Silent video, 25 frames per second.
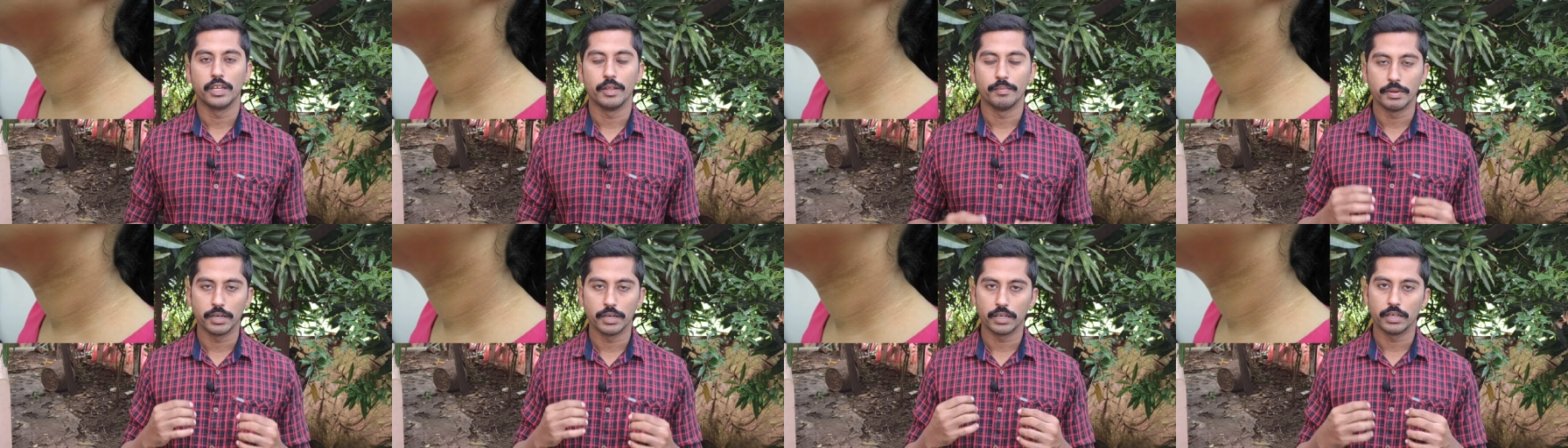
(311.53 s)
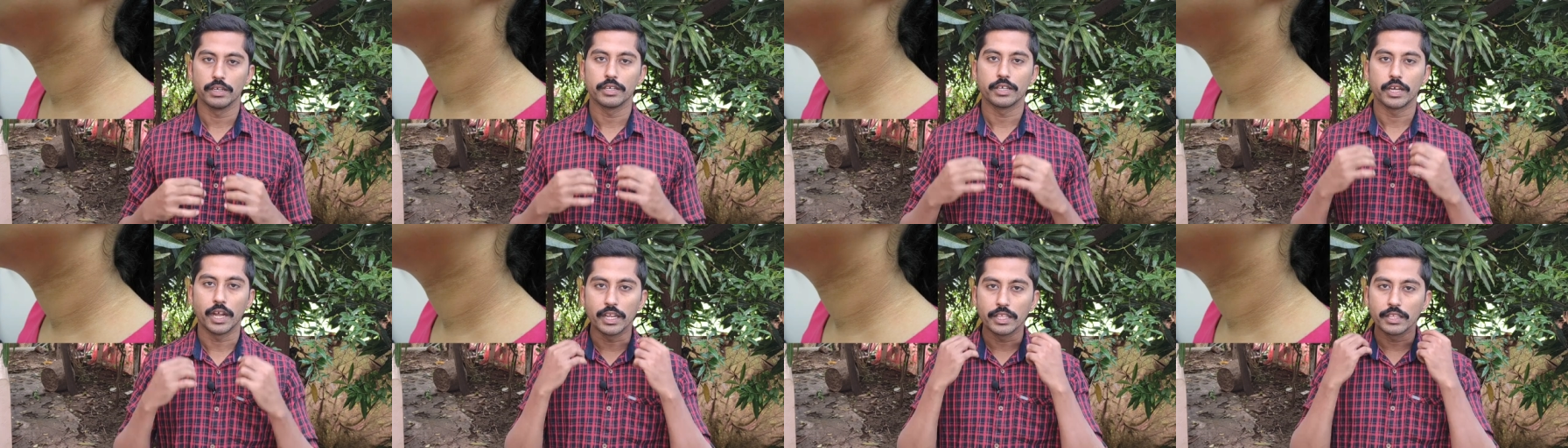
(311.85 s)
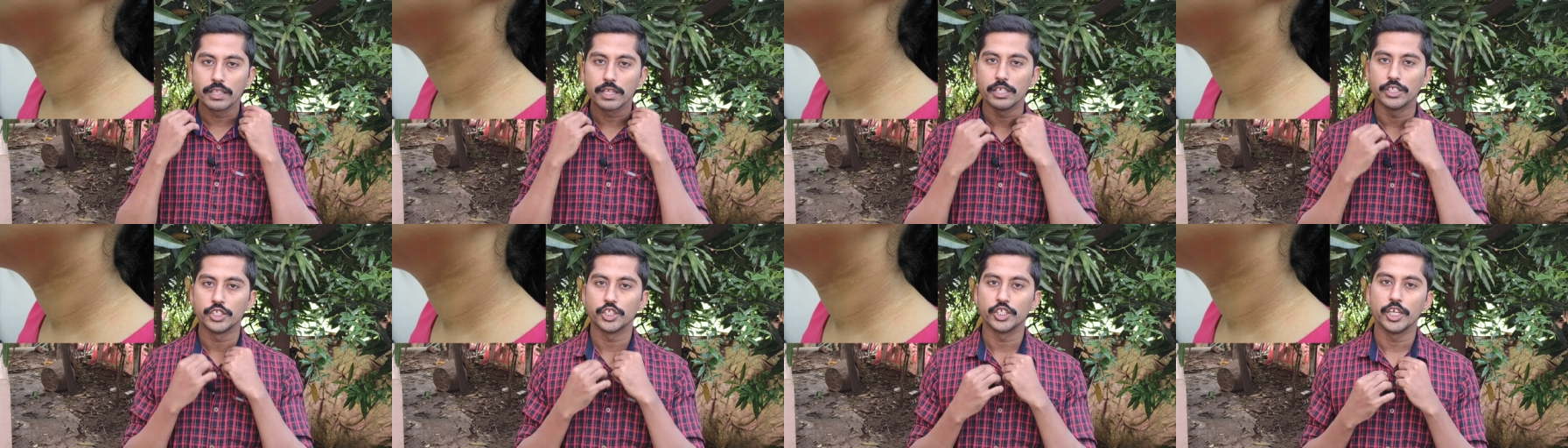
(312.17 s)
நம்ம
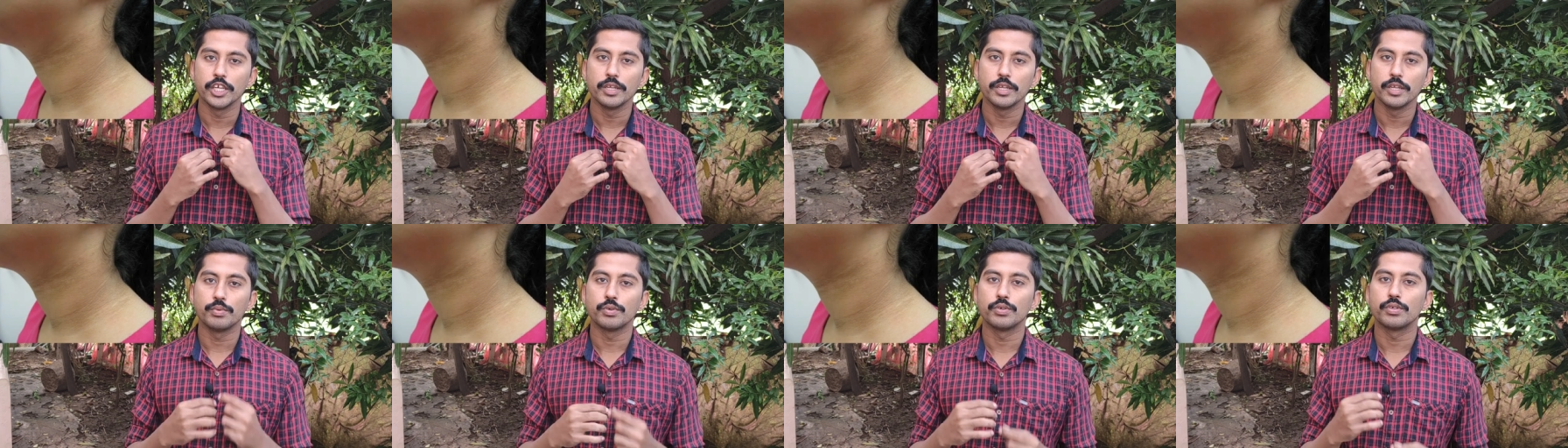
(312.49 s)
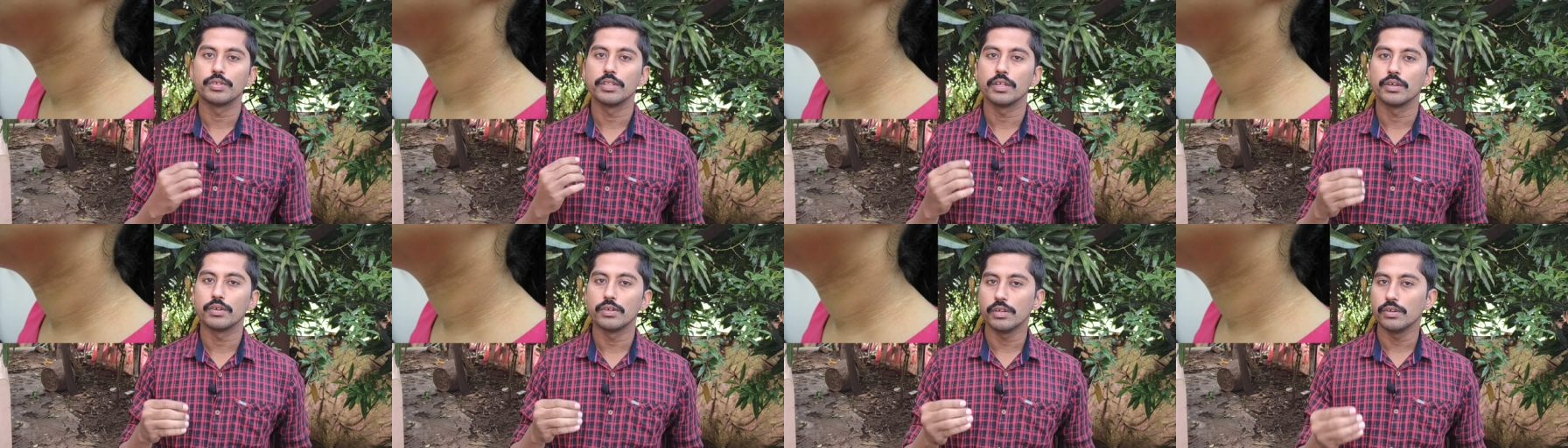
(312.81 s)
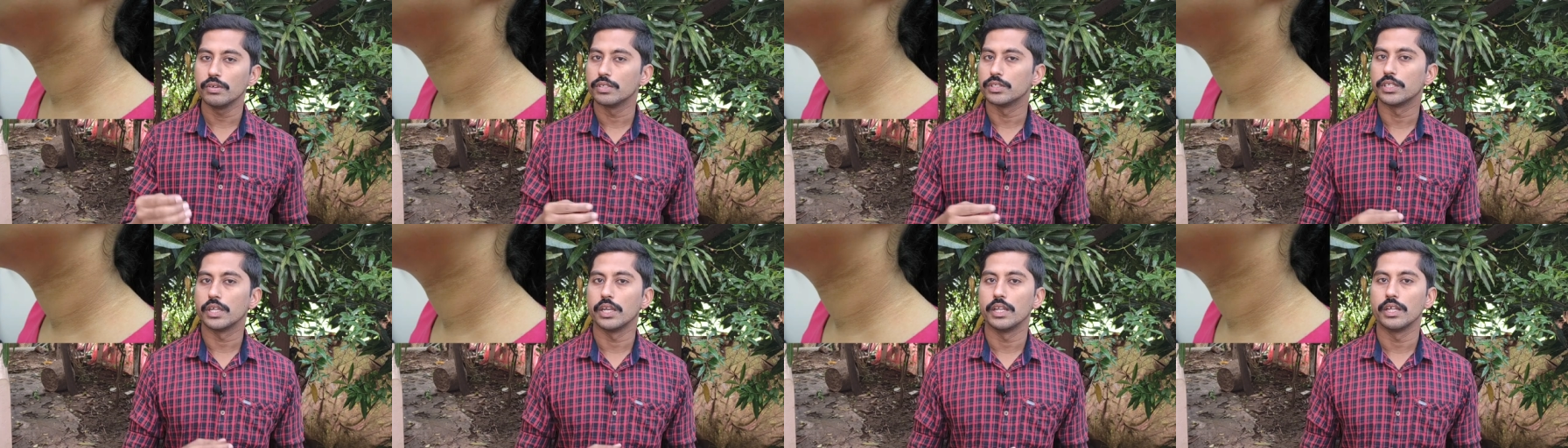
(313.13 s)
கழுத்துல செயின் போட்டிருந்தா
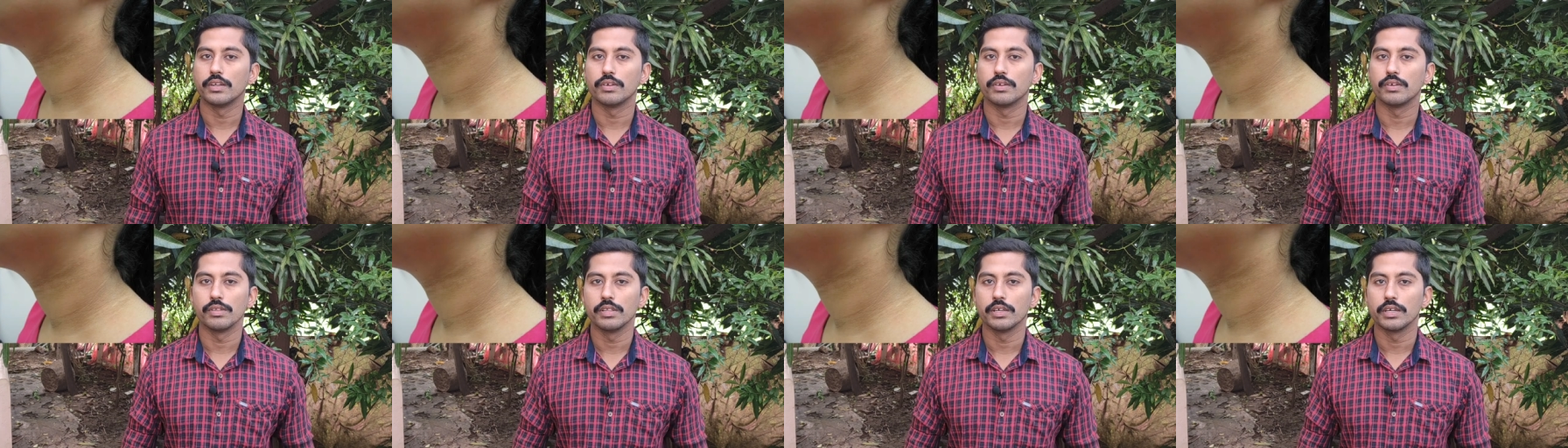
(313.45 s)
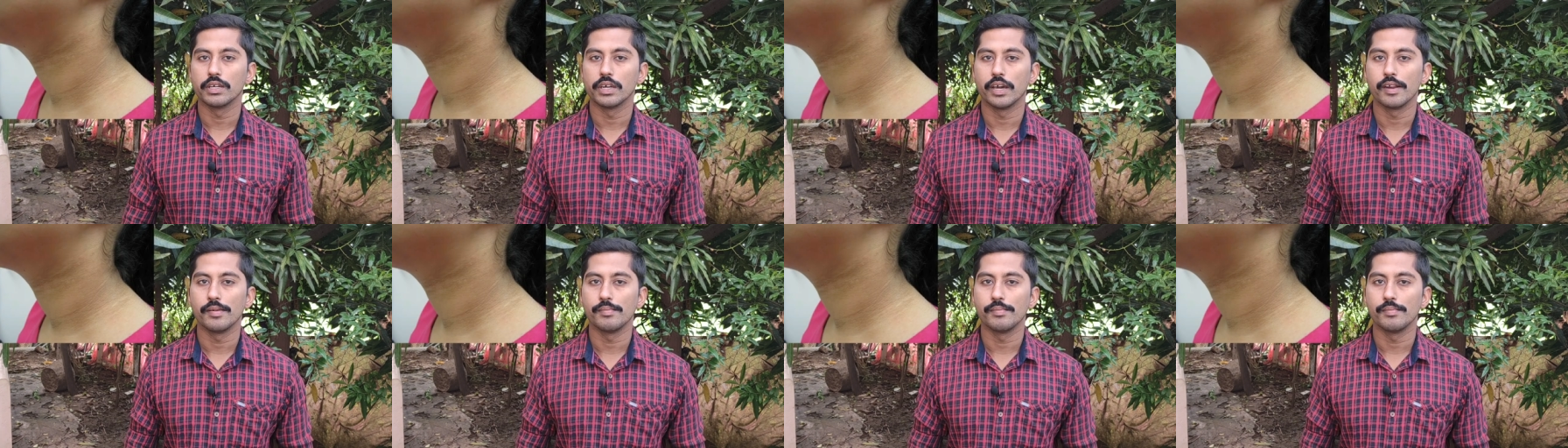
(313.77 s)
கூட ஒரு சிலருக்கு வந்து